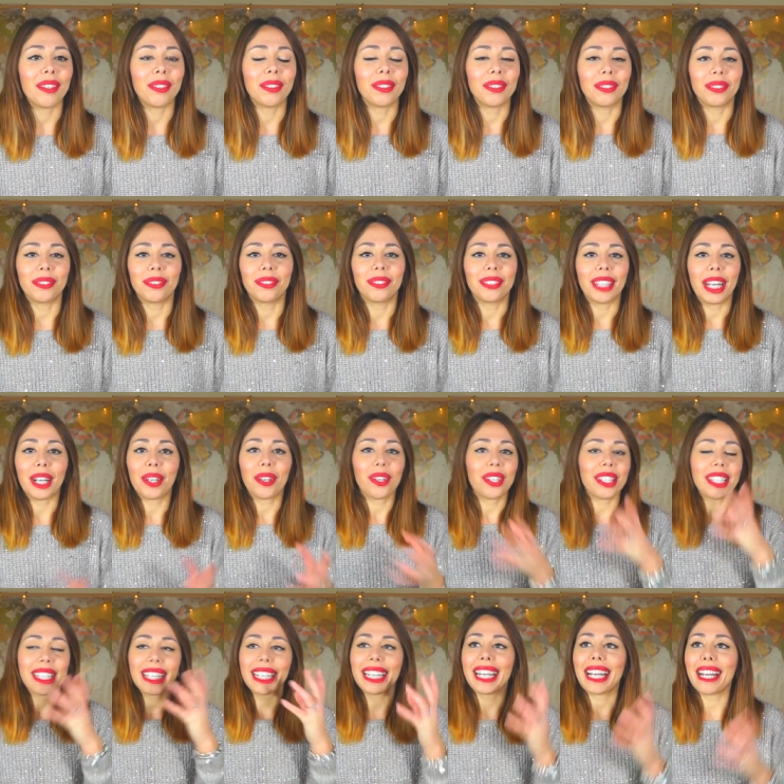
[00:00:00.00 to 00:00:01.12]
è una
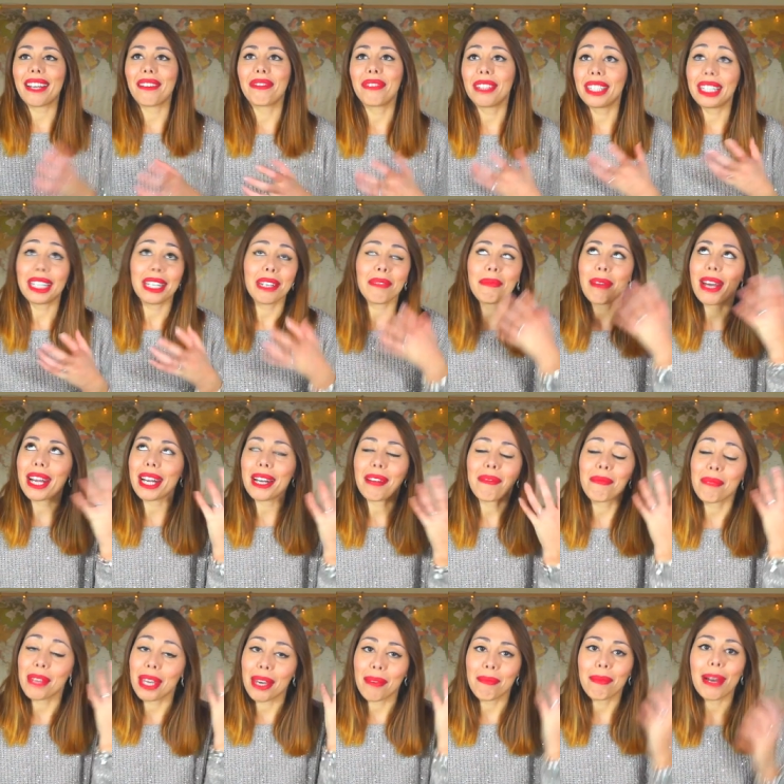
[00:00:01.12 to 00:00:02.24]
cosa che alla fine rimarrà
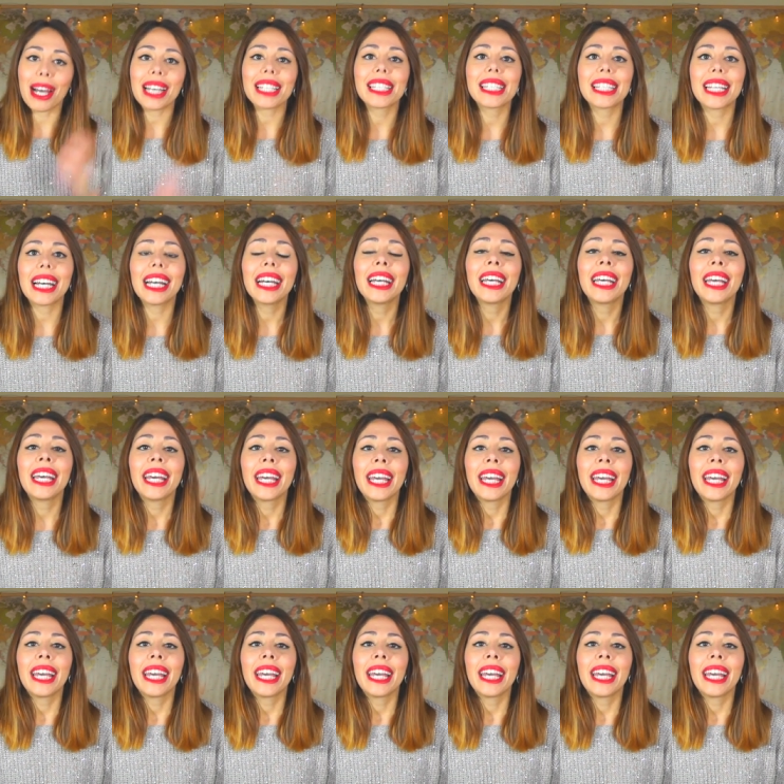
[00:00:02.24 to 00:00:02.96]
mia e basta.